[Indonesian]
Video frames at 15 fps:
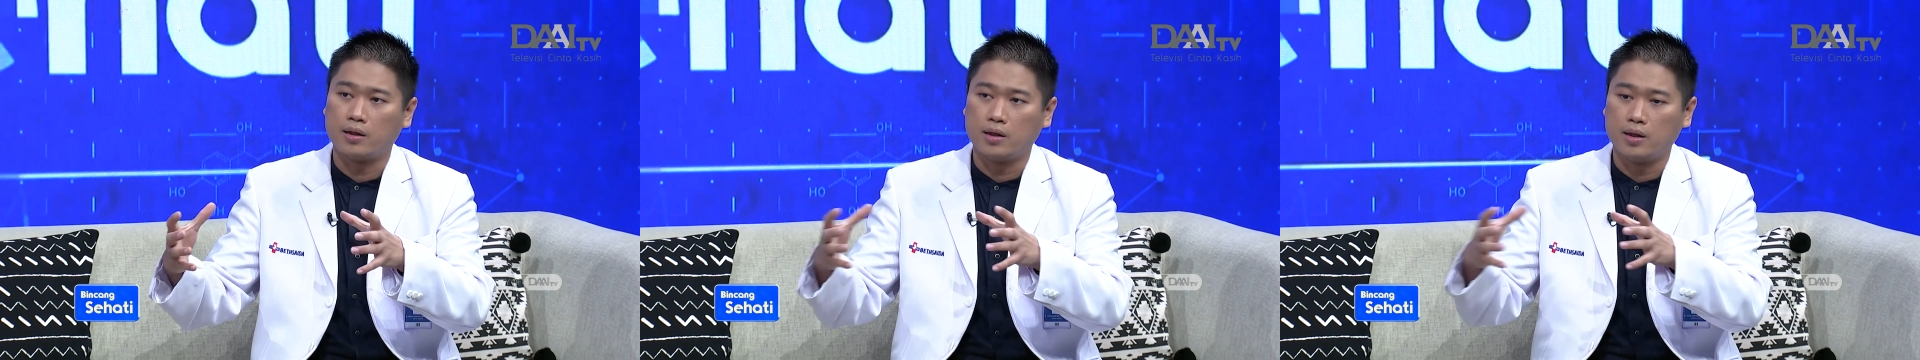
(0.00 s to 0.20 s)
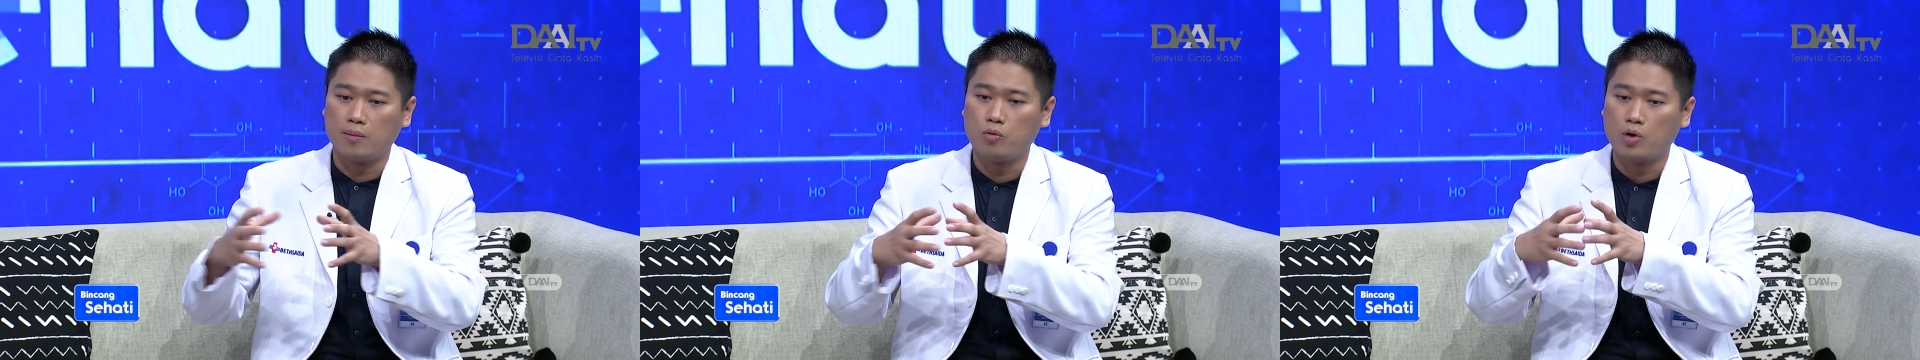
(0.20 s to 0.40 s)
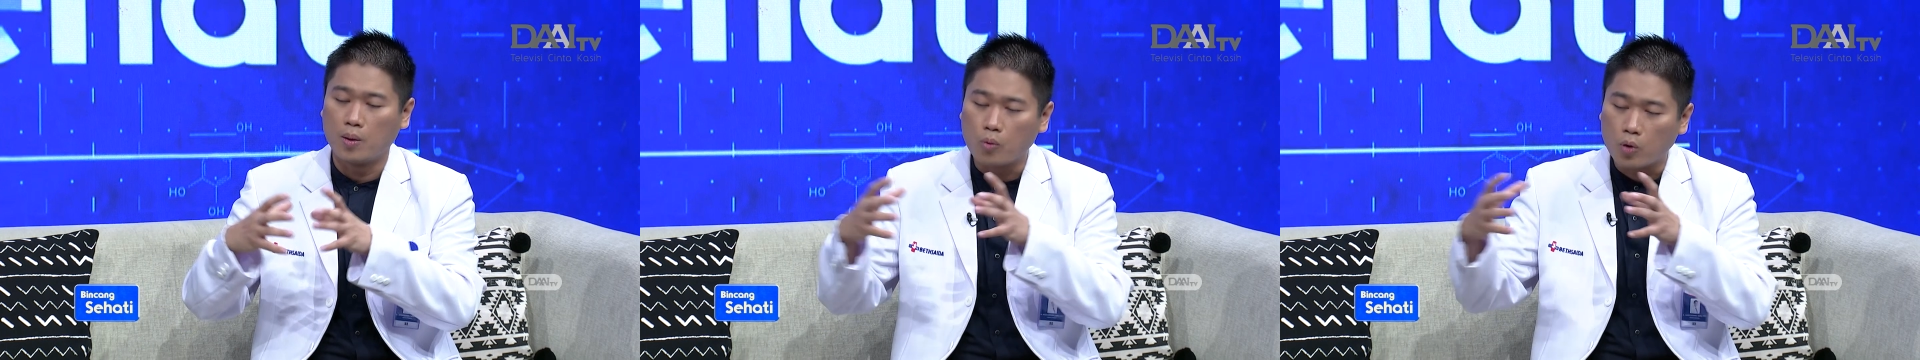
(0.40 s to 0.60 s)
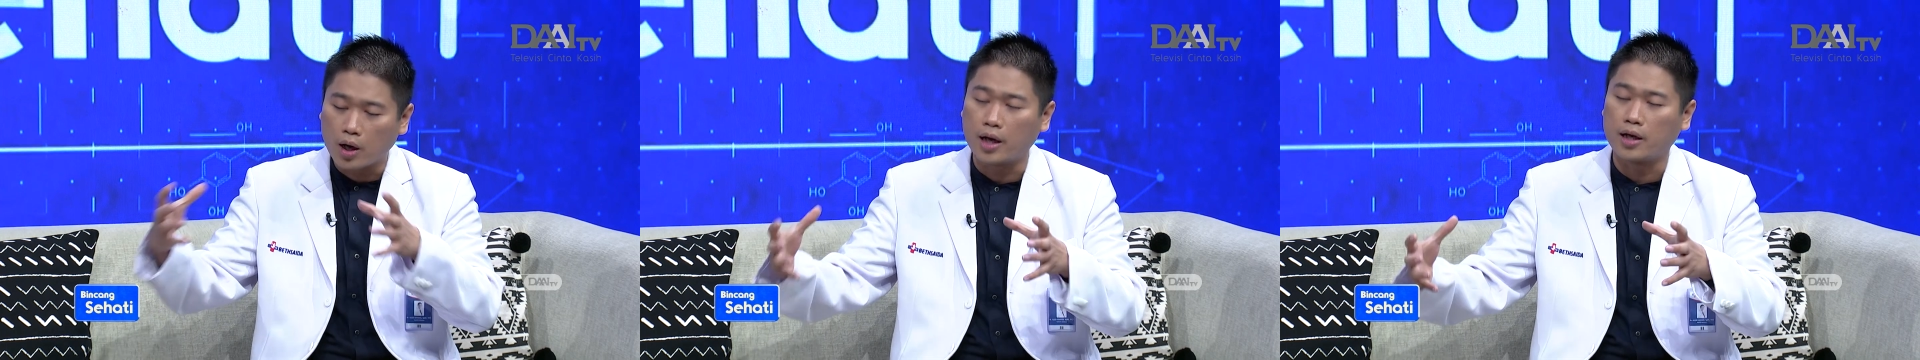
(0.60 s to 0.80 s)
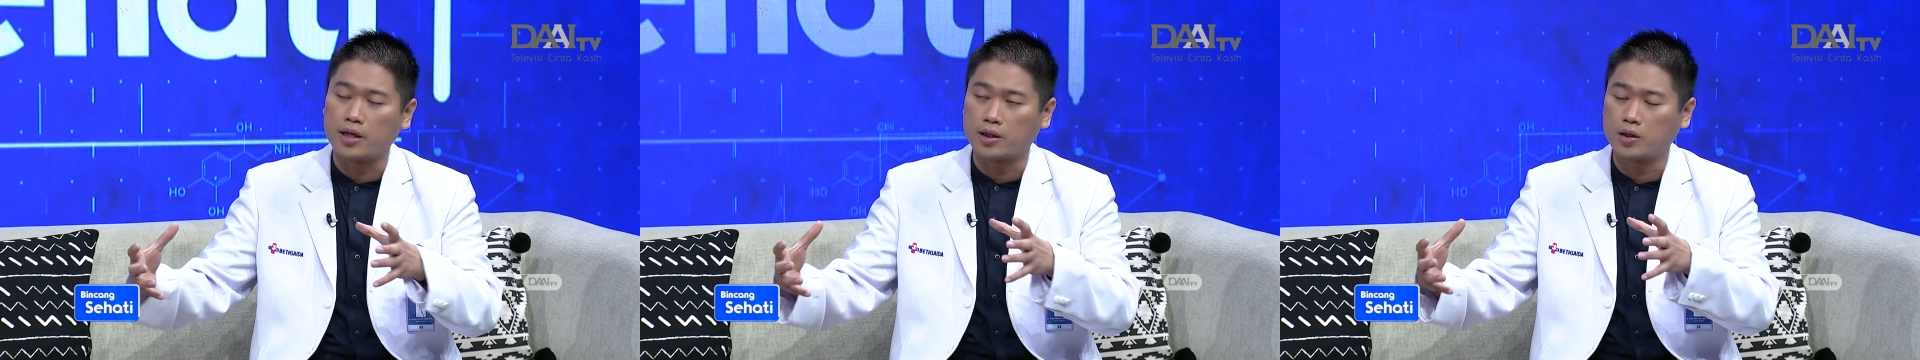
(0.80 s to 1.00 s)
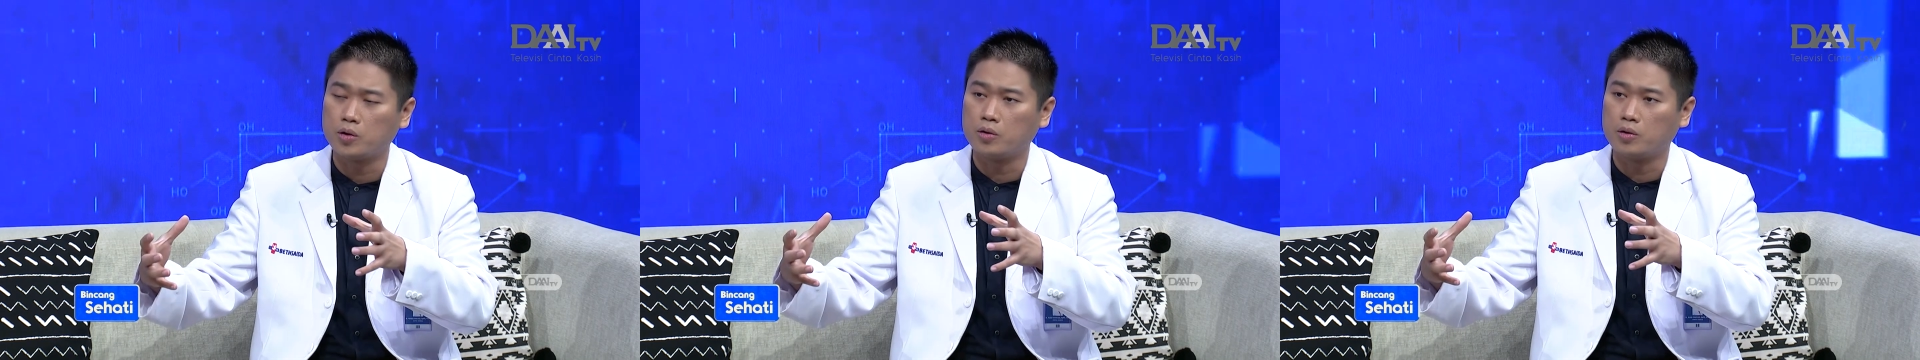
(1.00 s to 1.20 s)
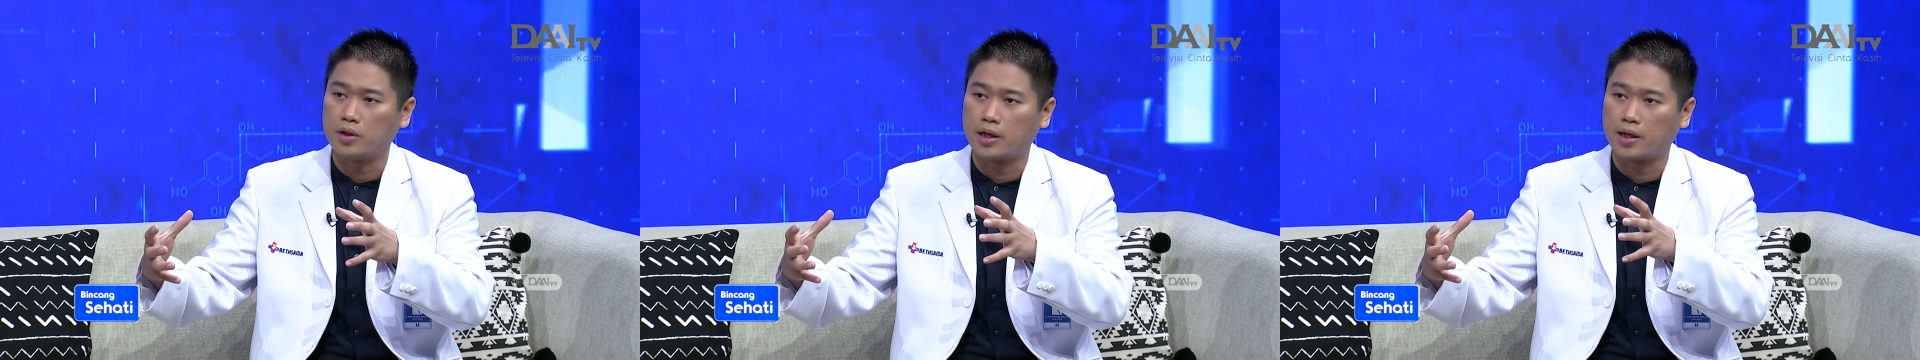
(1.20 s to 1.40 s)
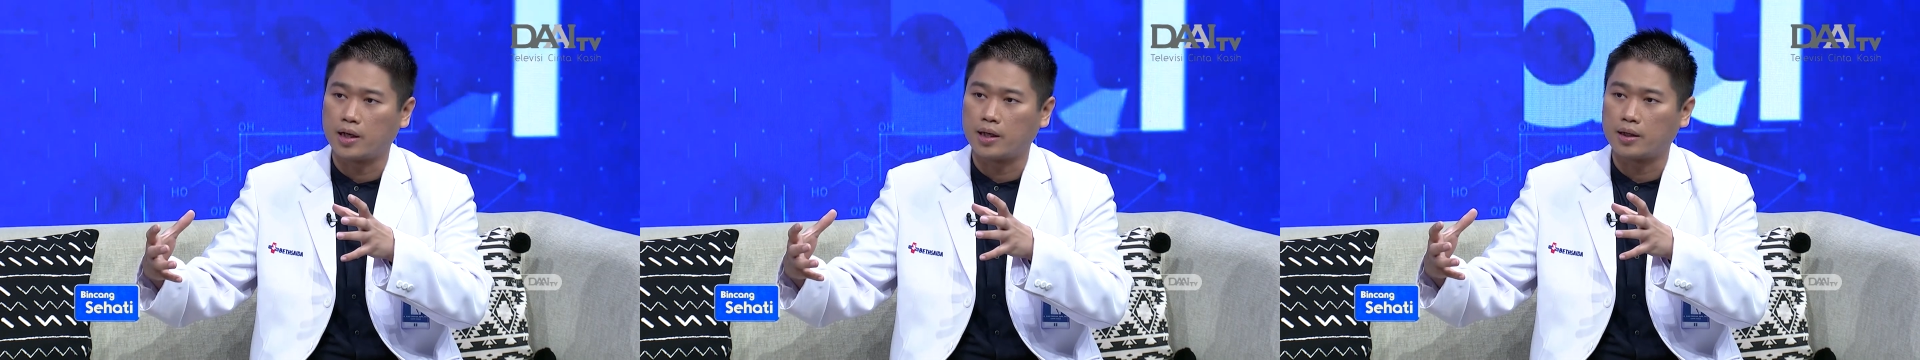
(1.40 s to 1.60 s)
Jadi buah-buahan itu
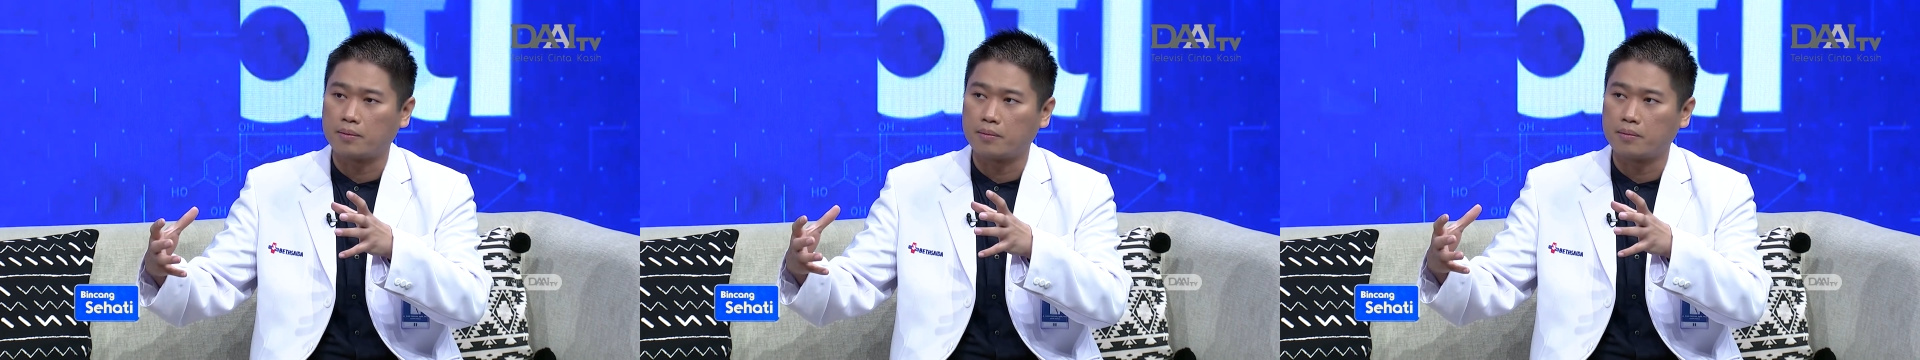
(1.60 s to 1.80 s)
ya